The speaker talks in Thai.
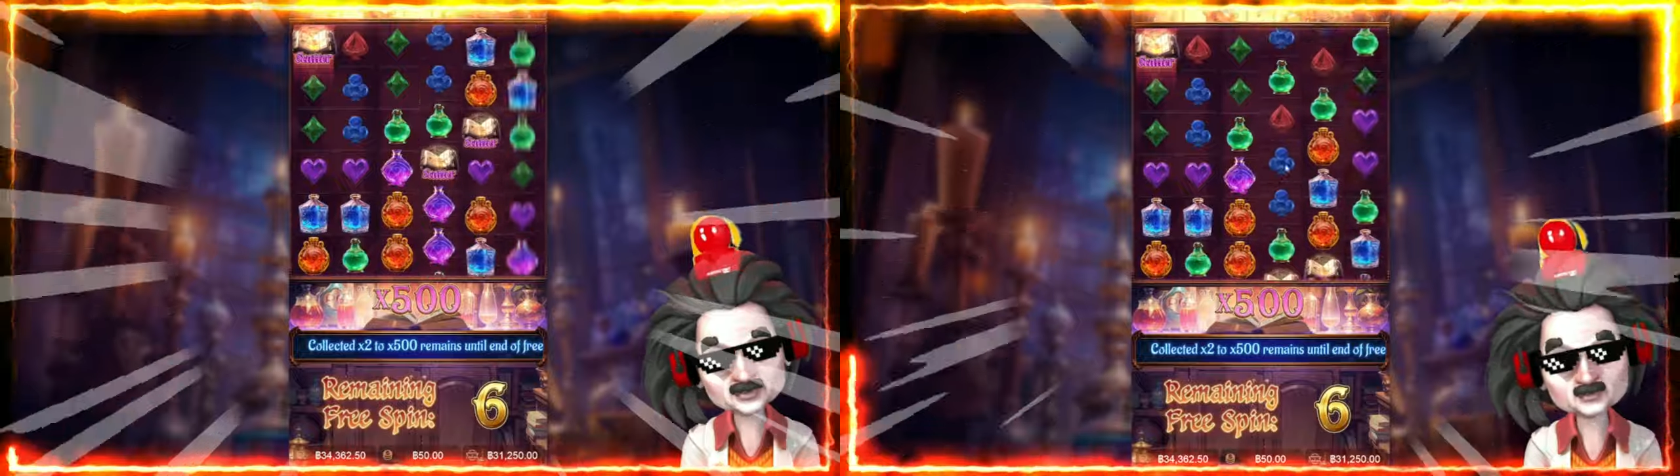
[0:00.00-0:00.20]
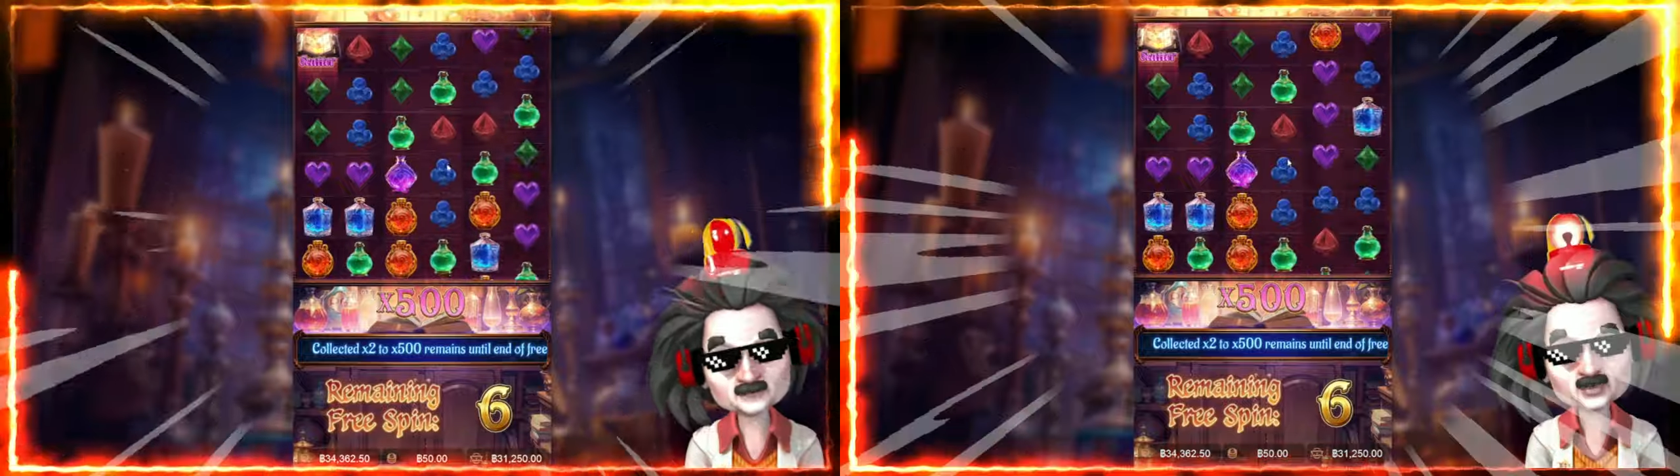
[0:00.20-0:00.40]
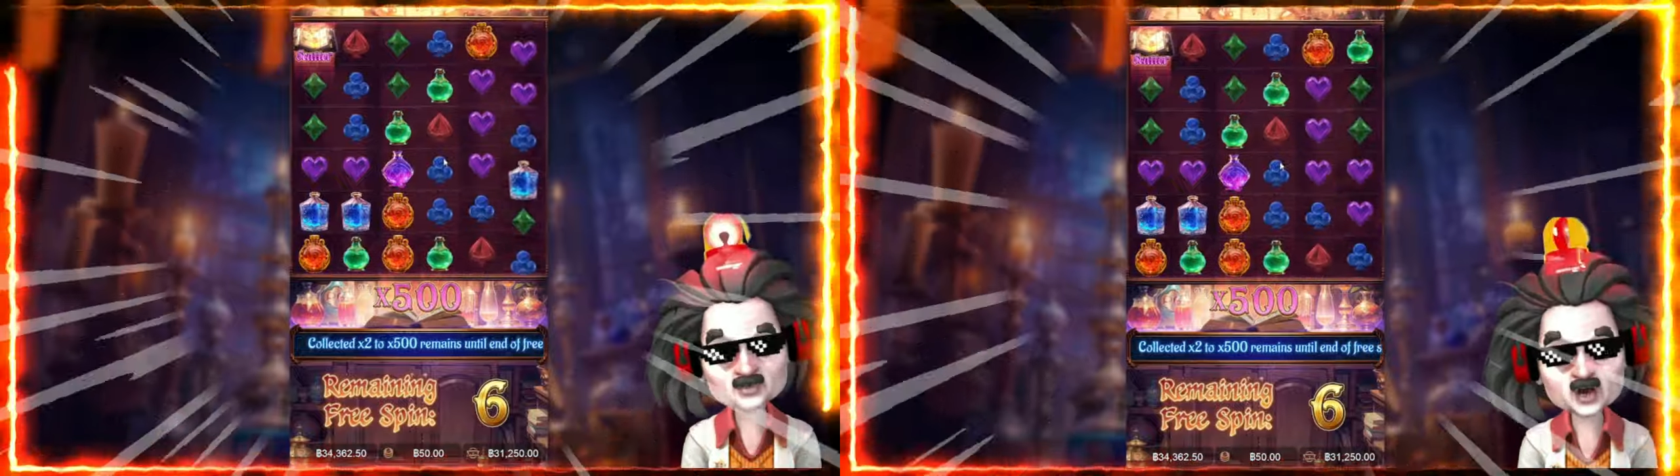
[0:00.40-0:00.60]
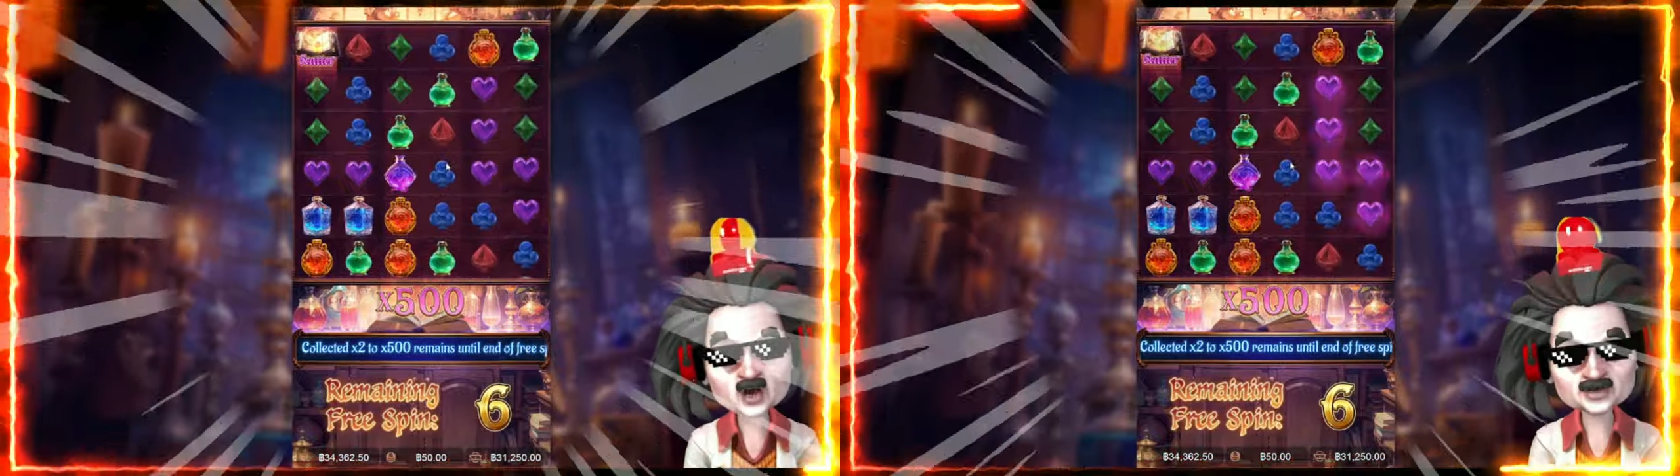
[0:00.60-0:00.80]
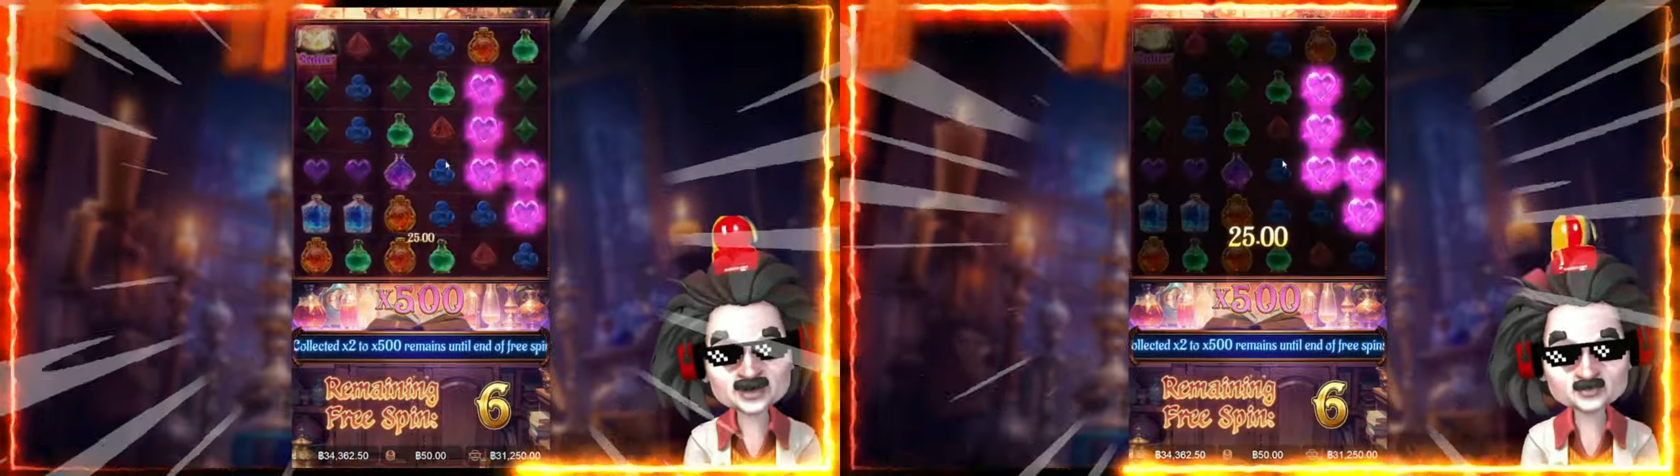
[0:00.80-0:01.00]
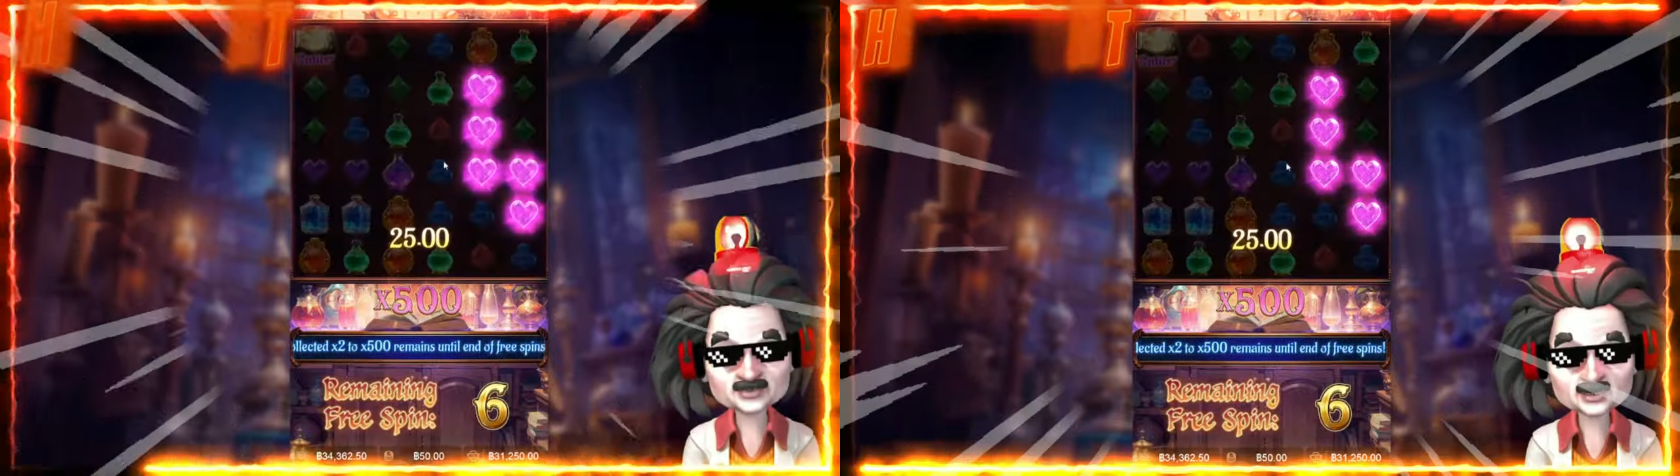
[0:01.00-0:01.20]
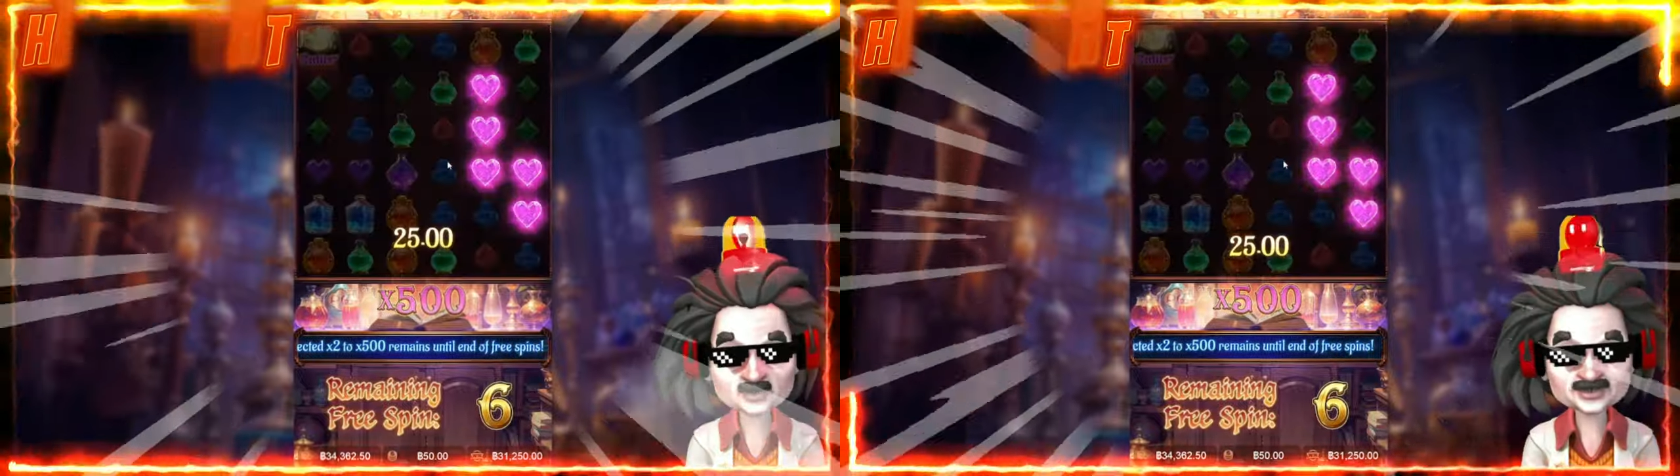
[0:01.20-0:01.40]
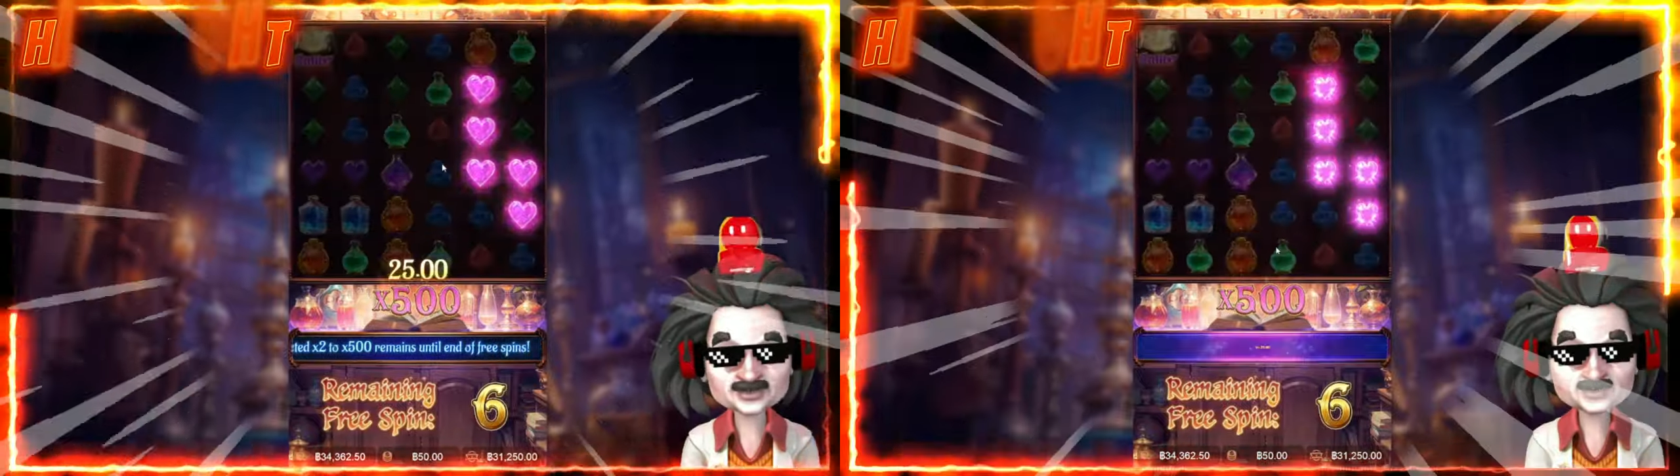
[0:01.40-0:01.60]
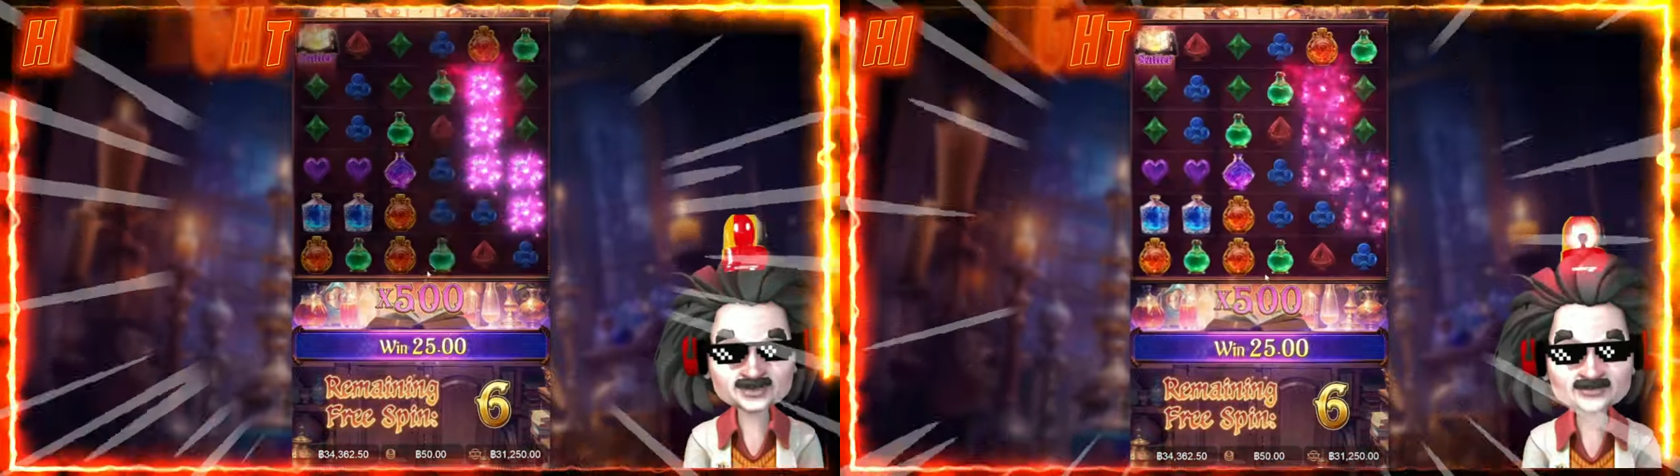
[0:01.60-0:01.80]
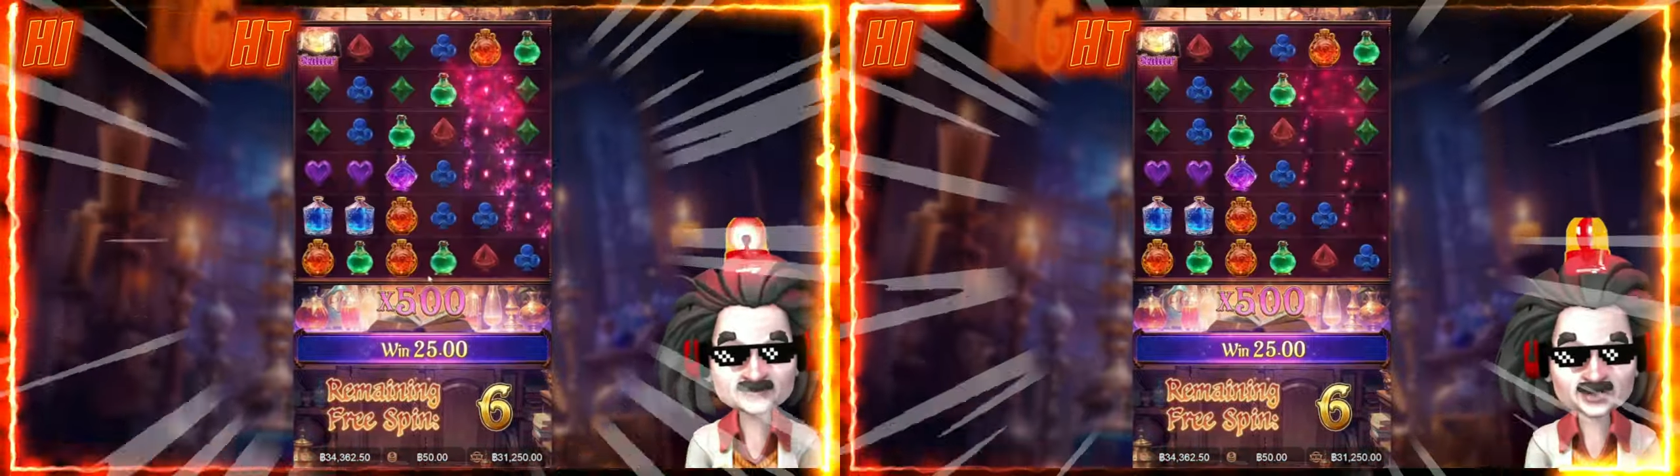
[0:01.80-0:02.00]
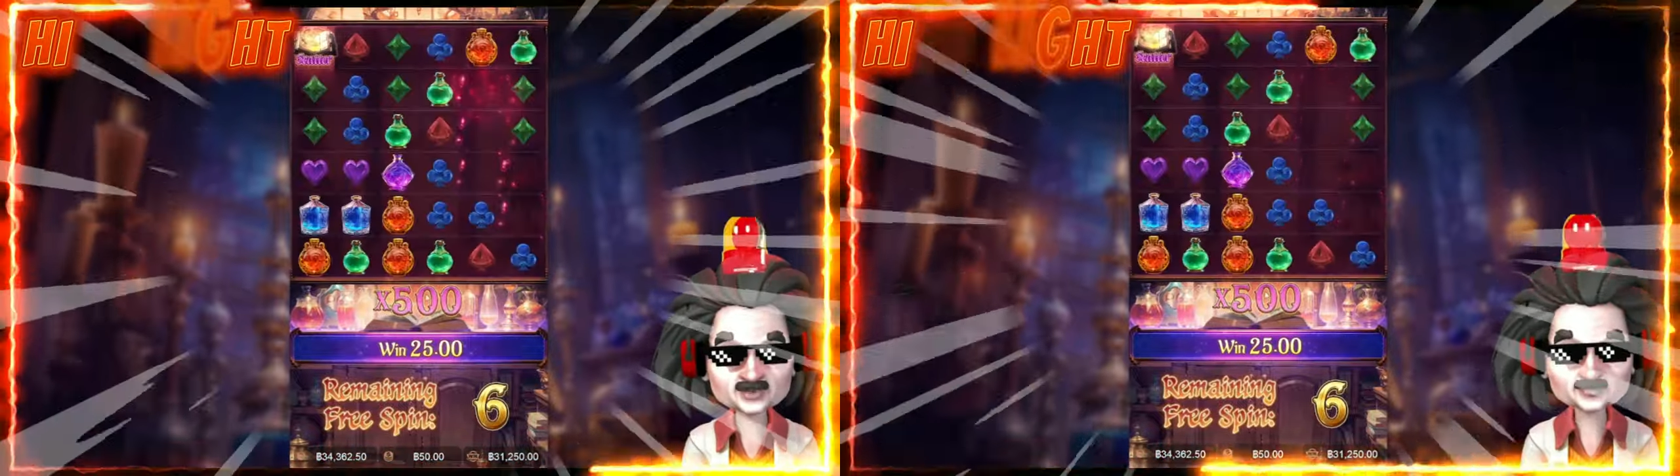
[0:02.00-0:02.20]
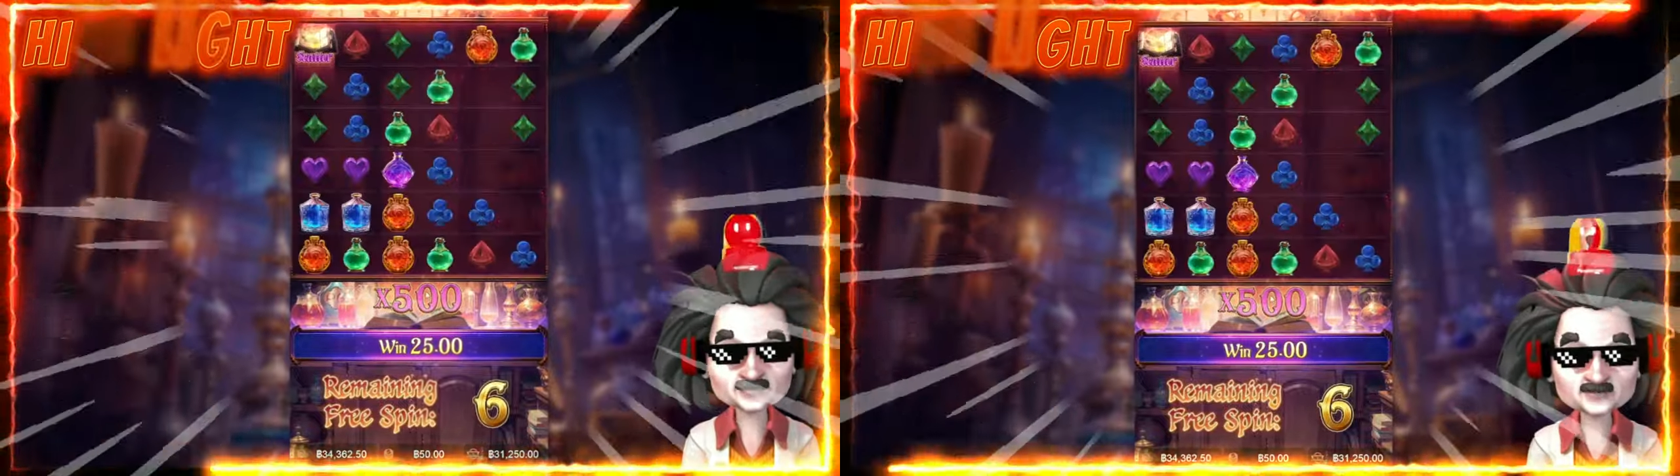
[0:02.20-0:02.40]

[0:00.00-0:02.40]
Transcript: มึงเอ้ย แม็กวินมีให้เห็นแน่เพื่อน